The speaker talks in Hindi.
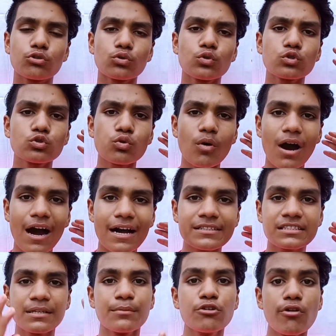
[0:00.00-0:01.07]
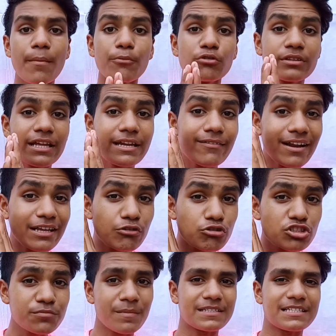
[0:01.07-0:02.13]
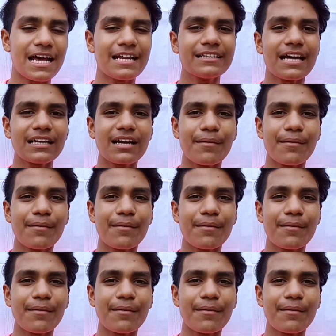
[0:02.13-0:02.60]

तो दोस्तों आज की वीडियो आपको देने वाले कुछ मसालेदार